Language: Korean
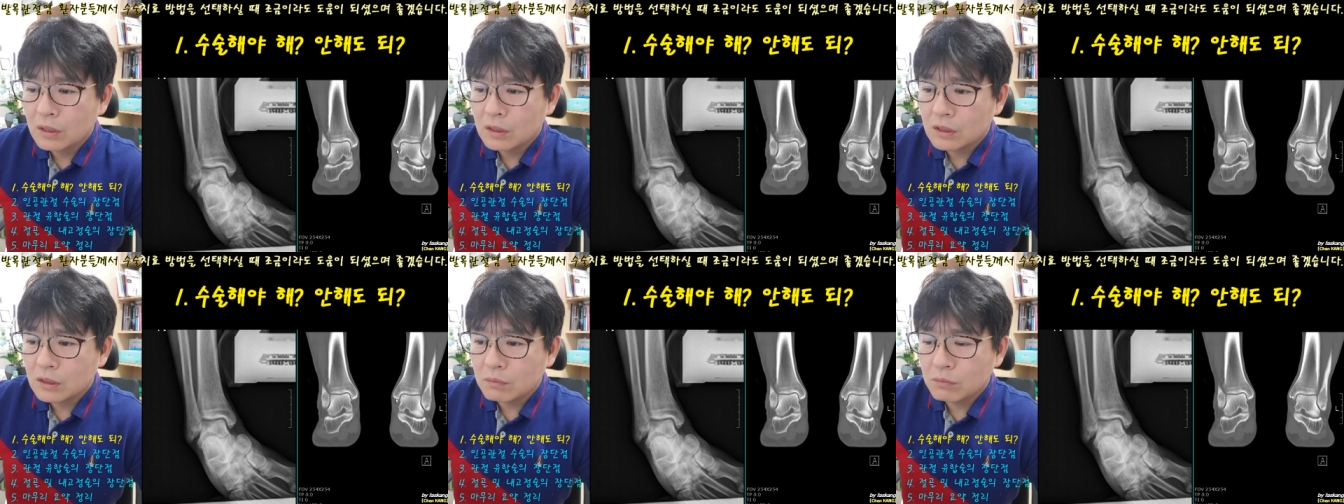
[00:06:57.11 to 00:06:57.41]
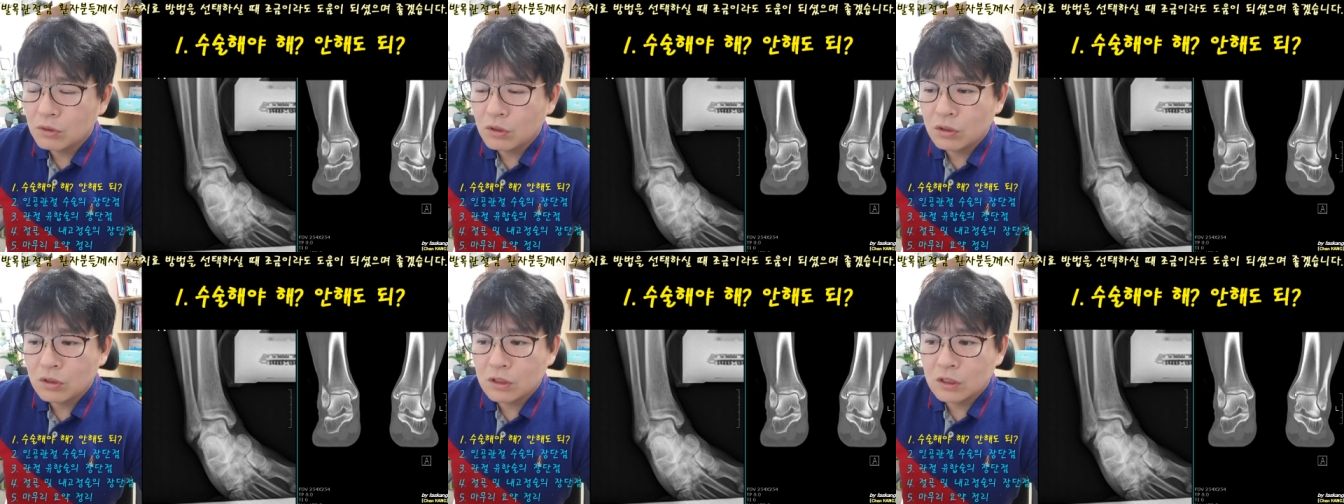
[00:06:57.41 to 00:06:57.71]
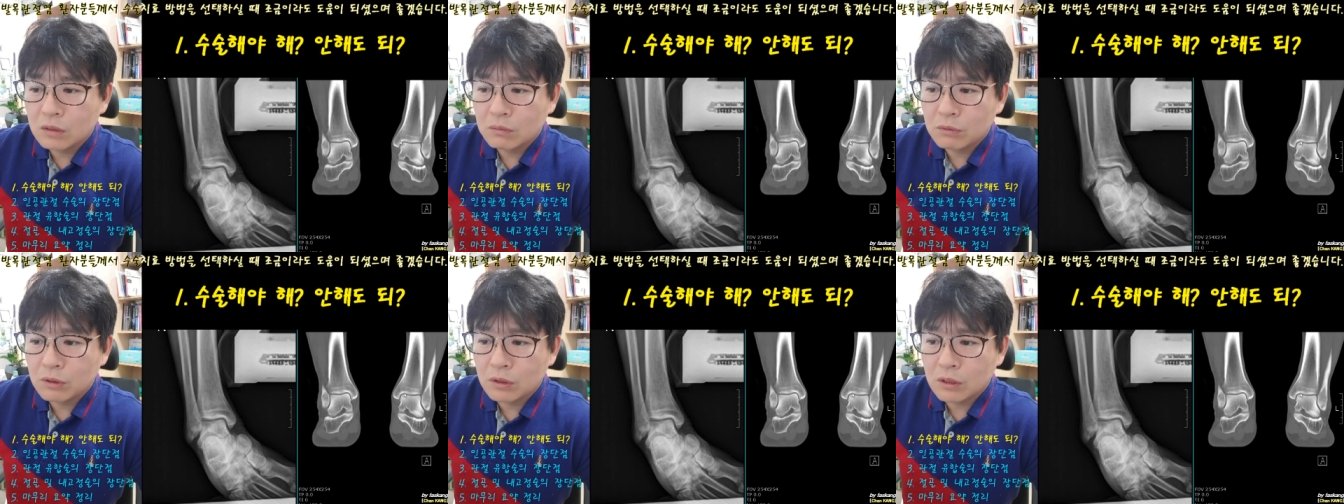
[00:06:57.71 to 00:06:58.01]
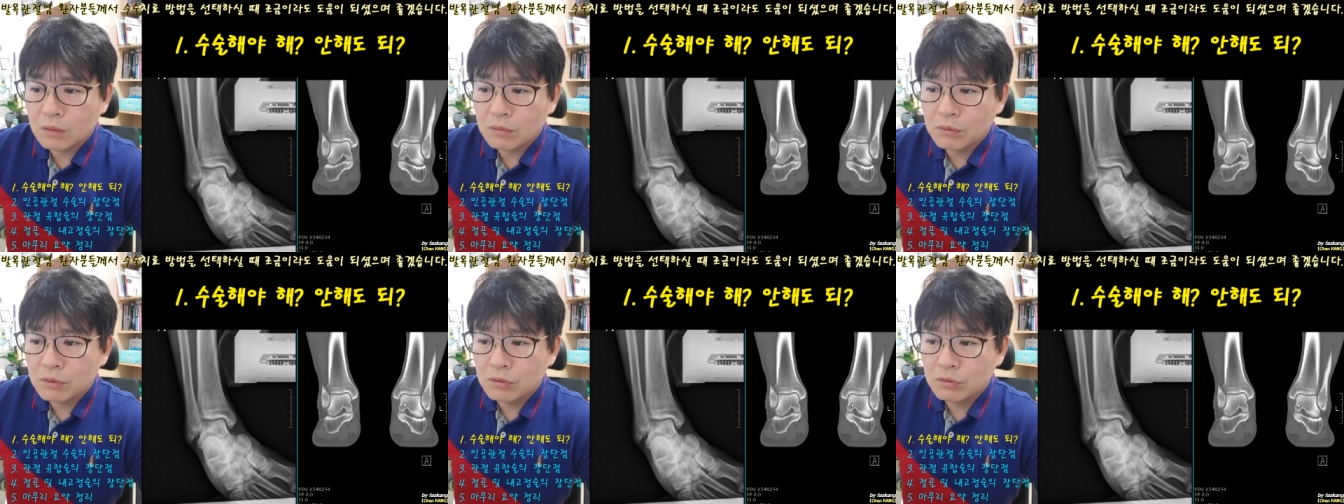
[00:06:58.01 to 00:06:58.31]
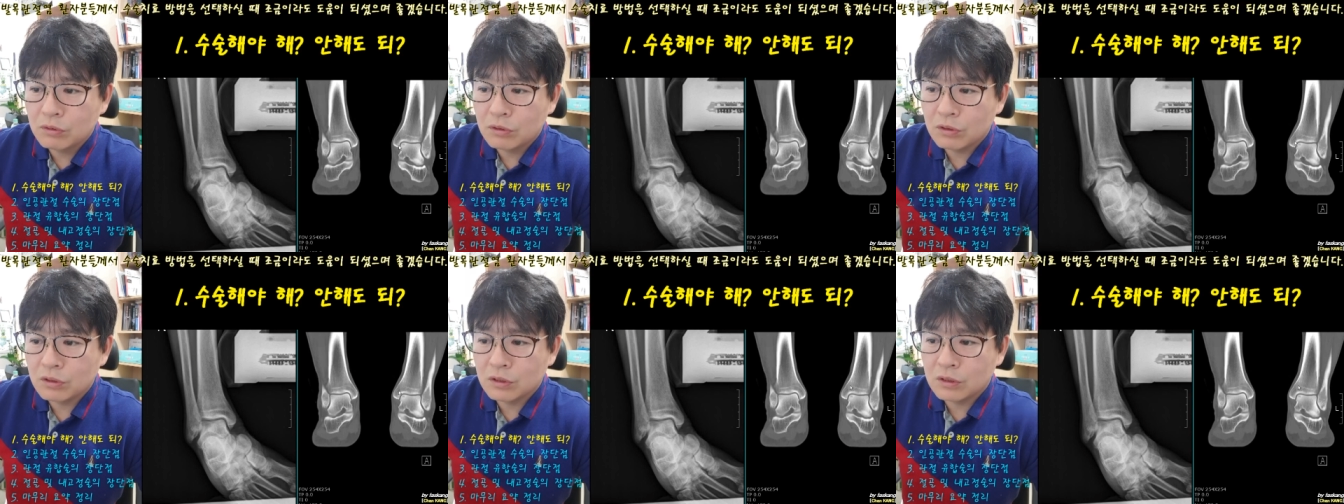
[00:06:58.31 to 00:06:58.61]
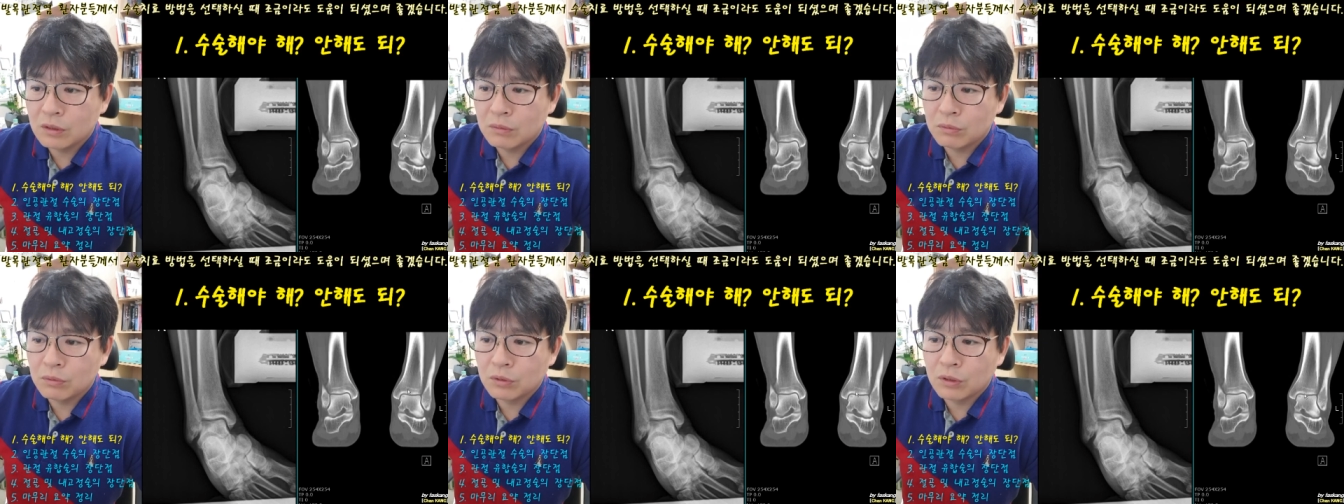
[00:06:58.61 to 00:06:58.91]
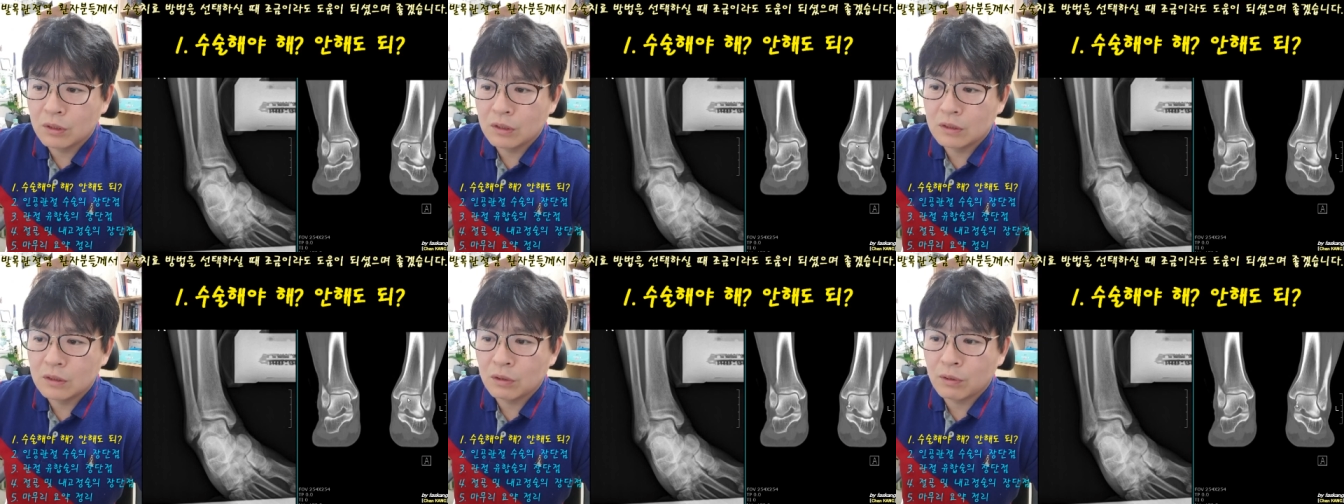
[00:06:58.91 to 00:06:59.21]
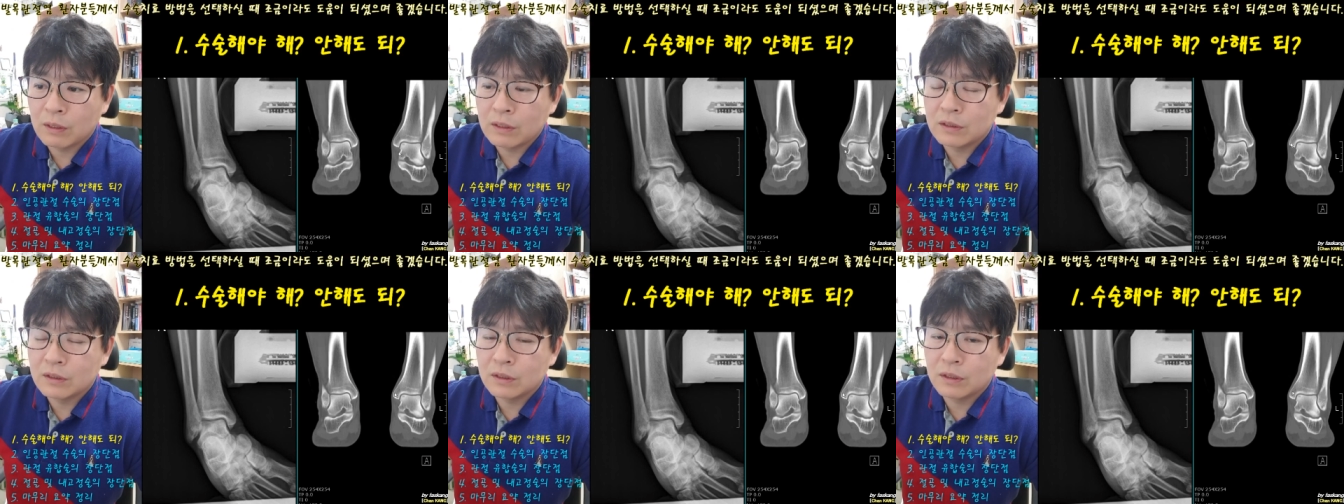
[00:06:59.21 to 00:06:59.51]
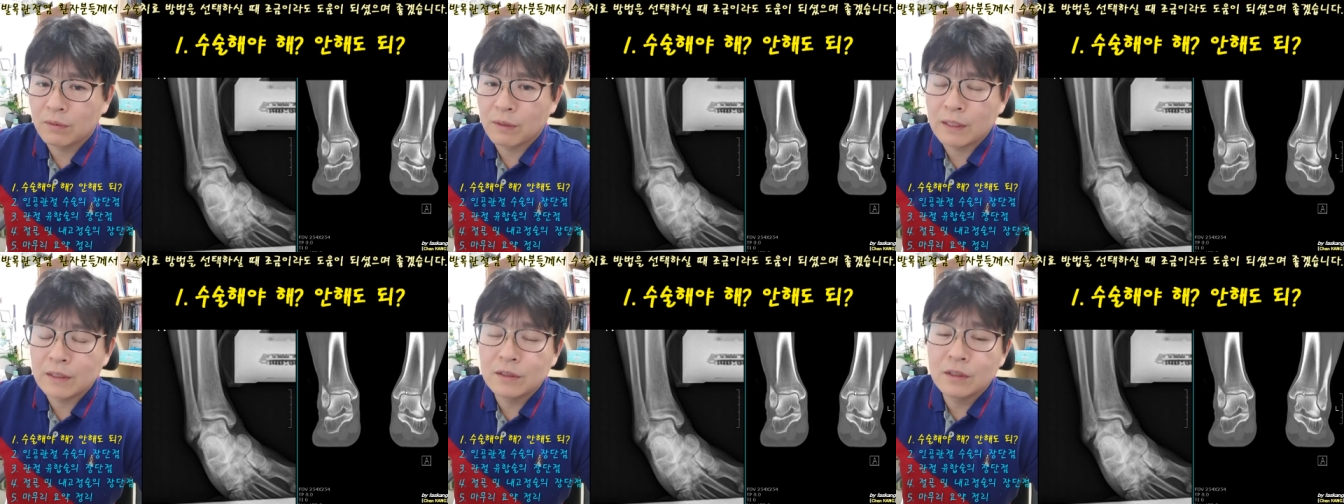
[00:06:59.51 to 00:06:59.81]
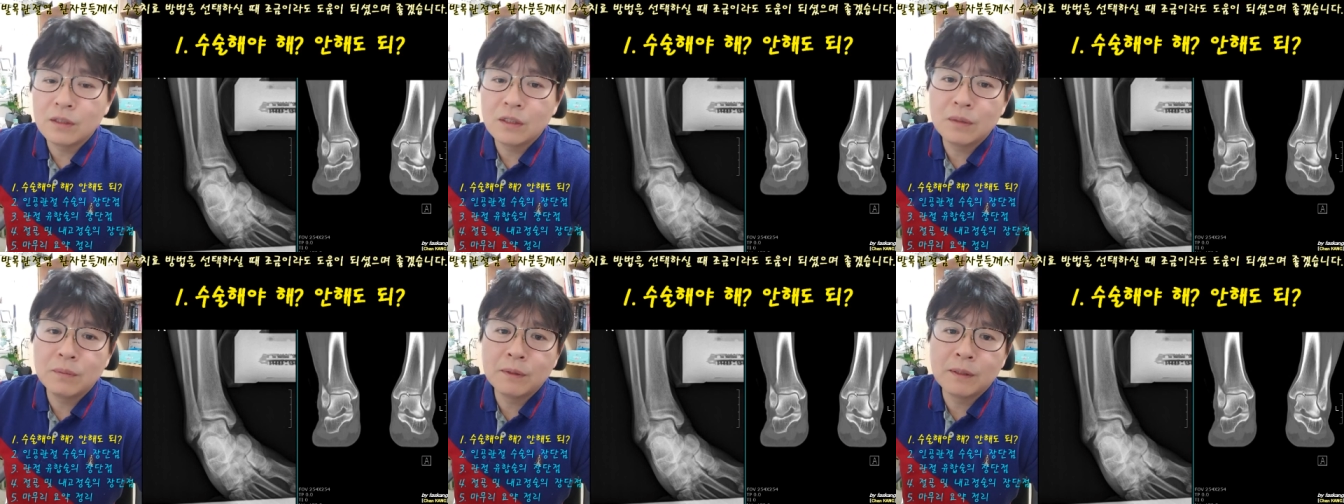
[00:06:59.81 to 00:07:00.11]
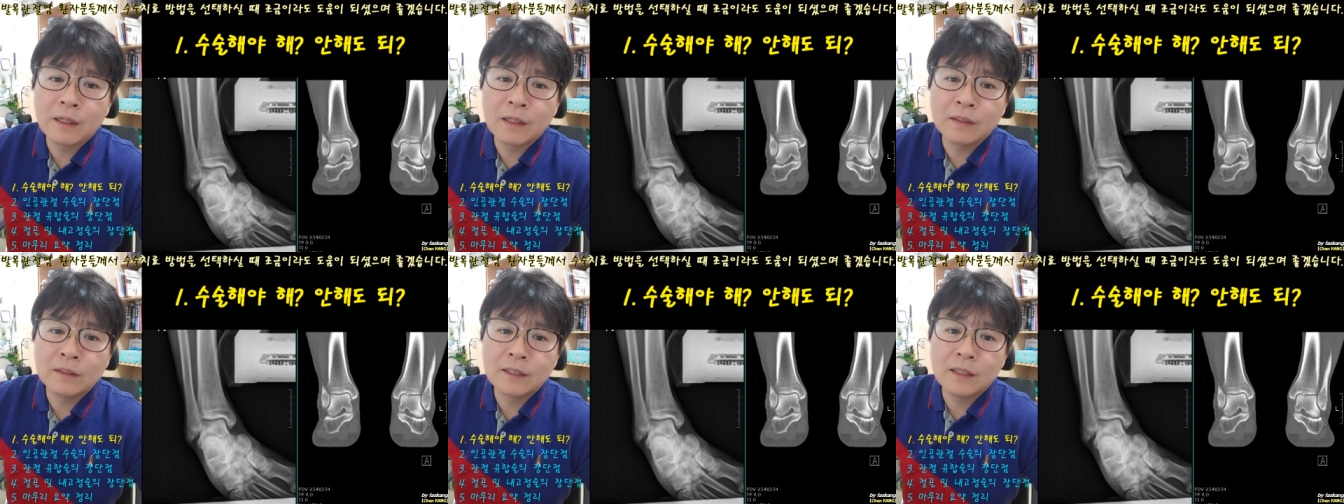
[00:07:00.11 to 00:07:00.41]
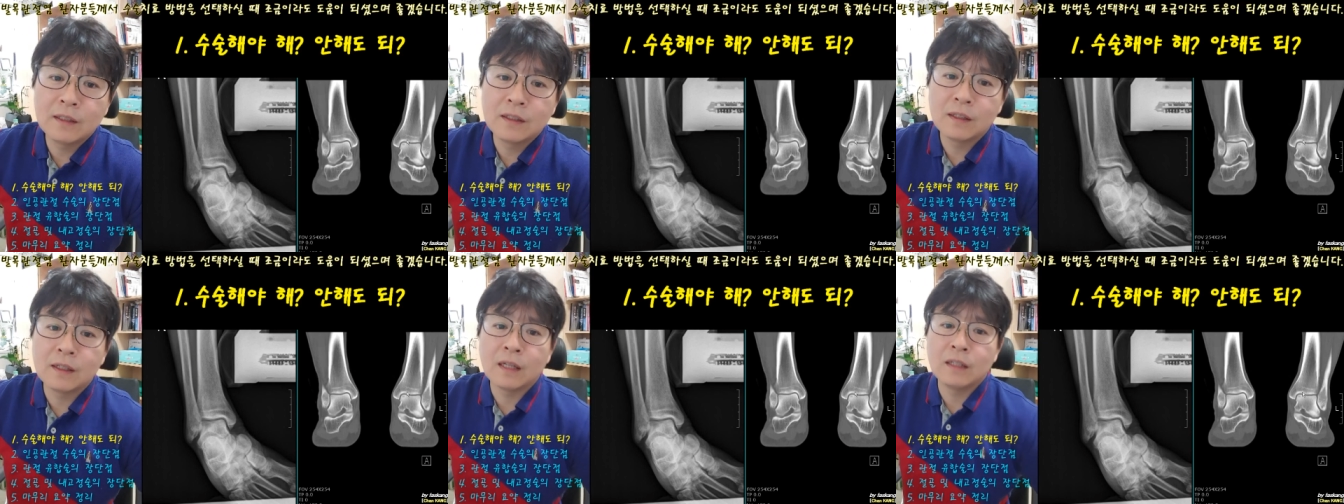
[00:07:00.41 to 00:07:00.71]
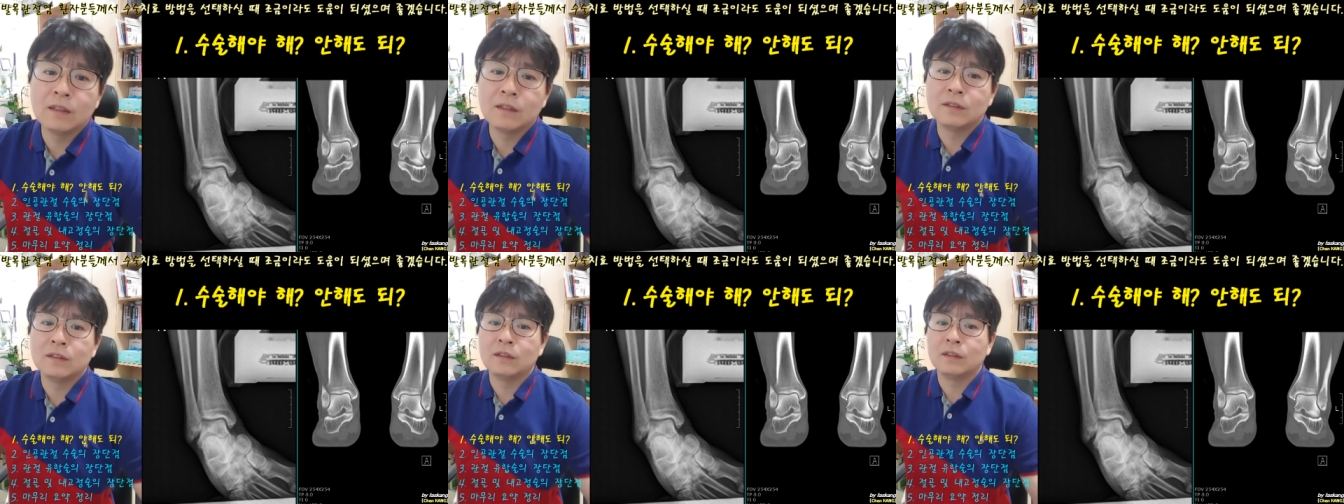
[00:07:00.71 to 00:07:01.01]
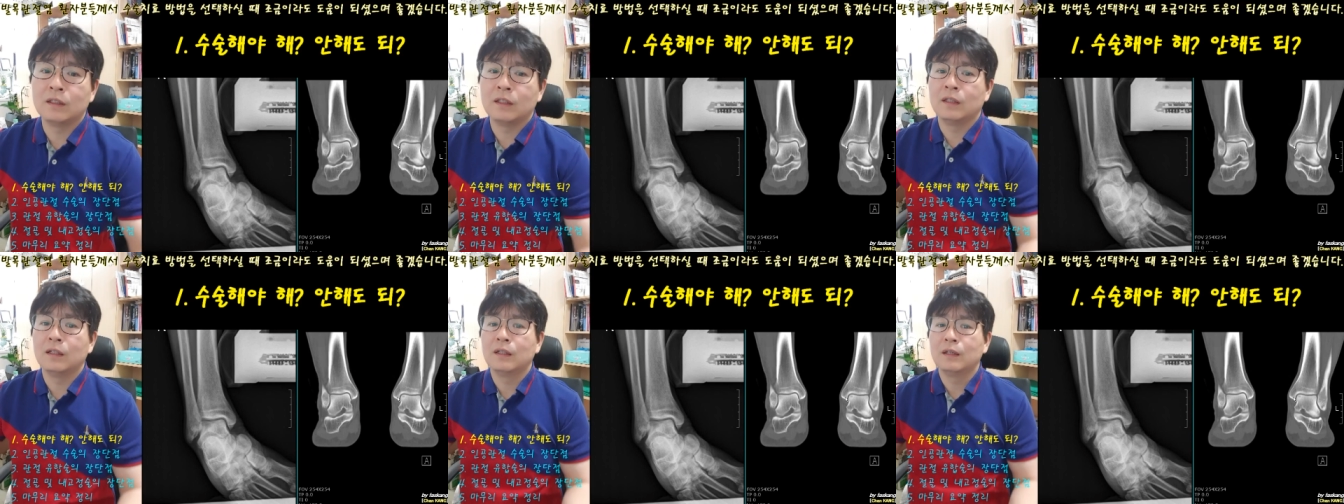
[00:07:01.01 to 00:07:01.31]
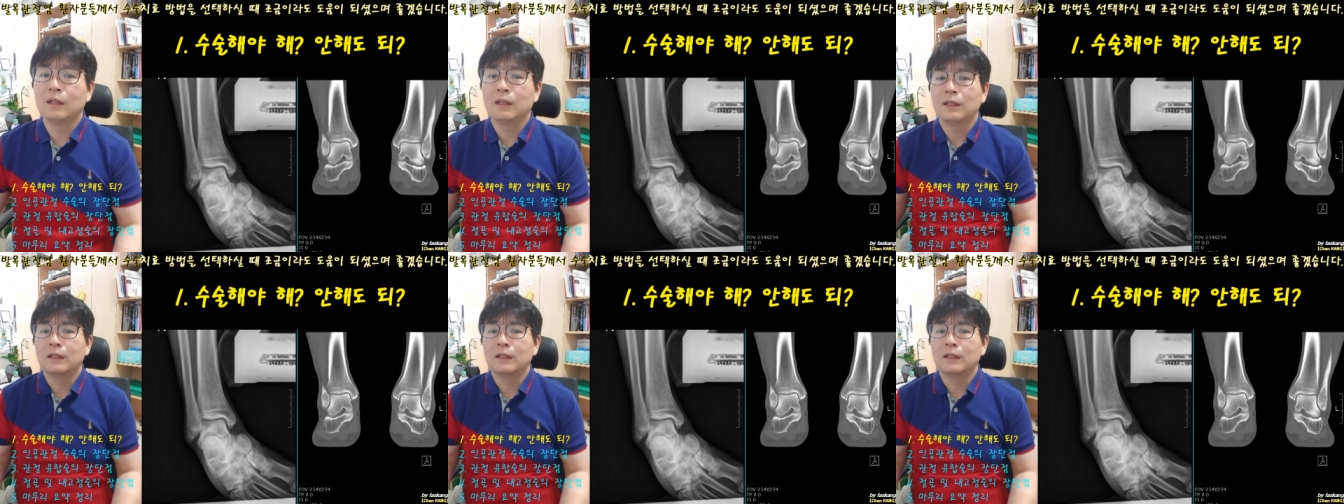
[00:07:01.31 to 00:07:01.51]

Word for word: 10년, 20년, 30년이 지나면 이게 이제 관절에 관절염이 생길 가능성이